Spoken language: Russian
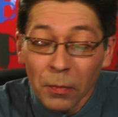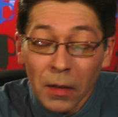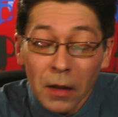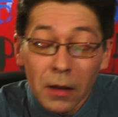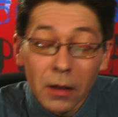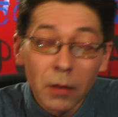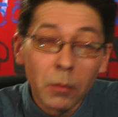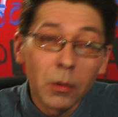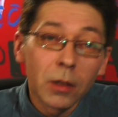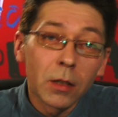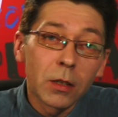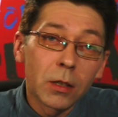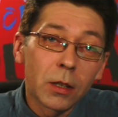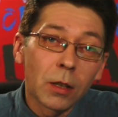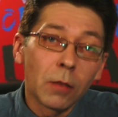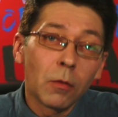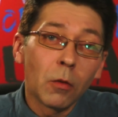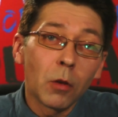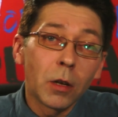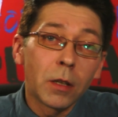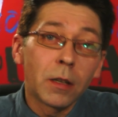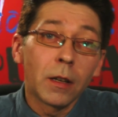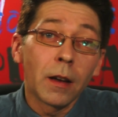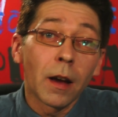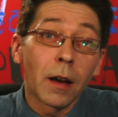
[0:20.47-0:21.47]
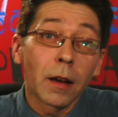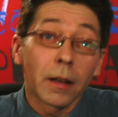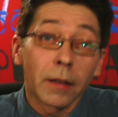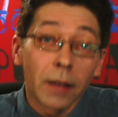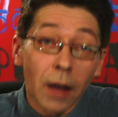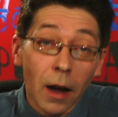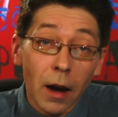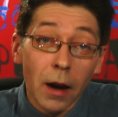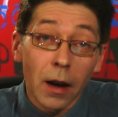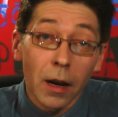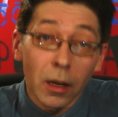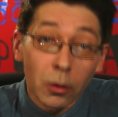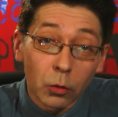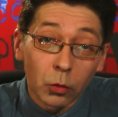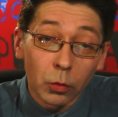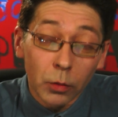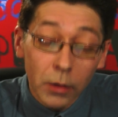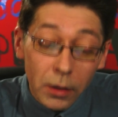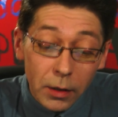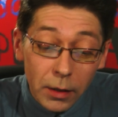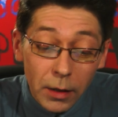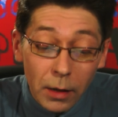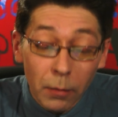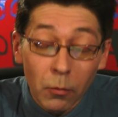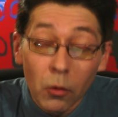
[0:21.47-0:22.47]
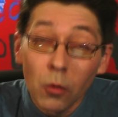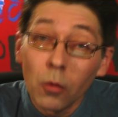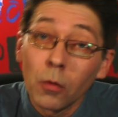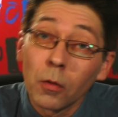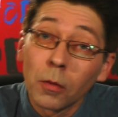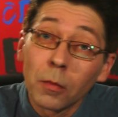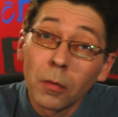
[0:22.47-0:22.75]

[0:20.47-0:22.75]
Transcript: Именно сегодня на эту тему